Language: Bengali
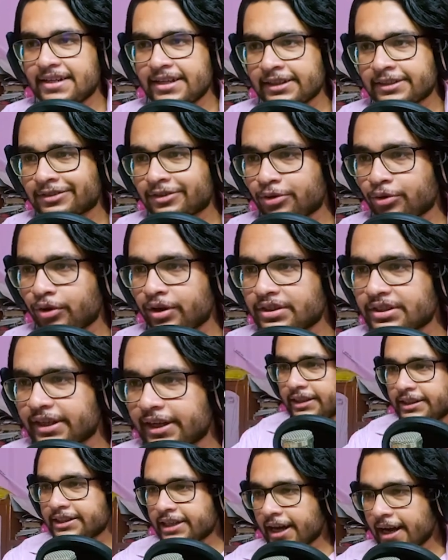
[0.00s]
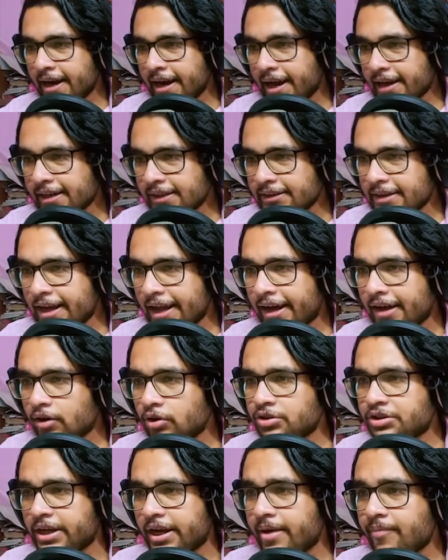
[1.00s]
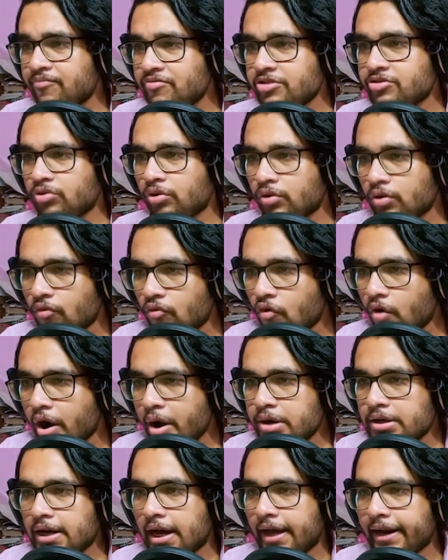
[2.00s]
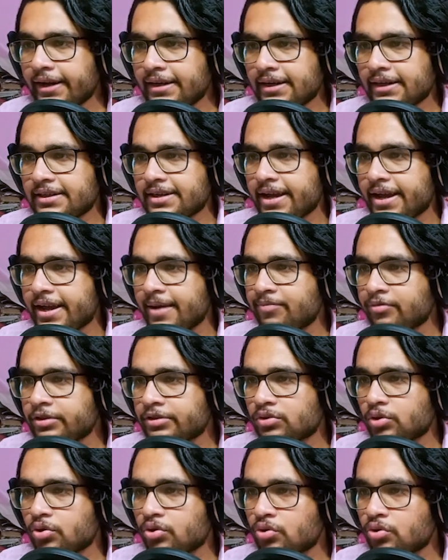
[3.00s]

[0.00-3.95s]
ডিস্ক রয়েছে যেখানে একটাতে লেখা রয়েছে এপিসোড ওয়ান আরেকটাতে এপিসোড